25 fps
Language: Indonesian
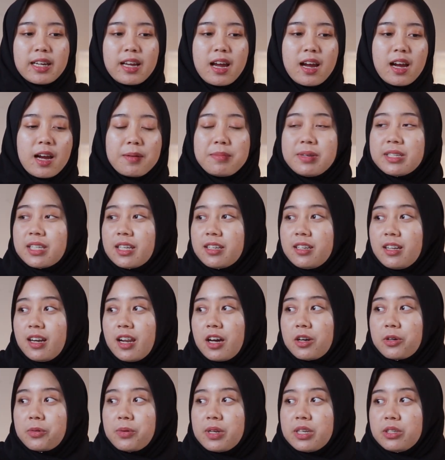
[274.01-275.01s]
yang nggak bisa
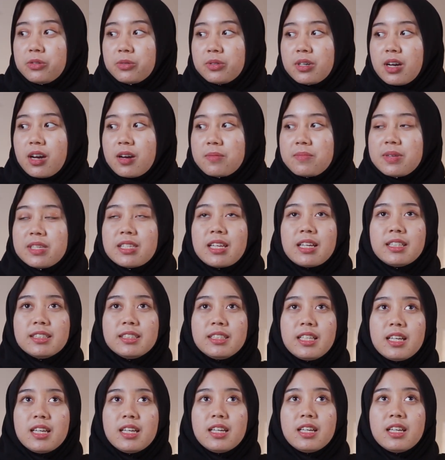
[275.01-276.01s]
dilakuin juga
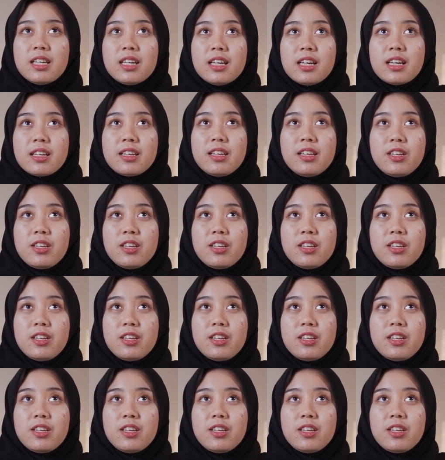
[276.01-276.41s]
misalnya uh.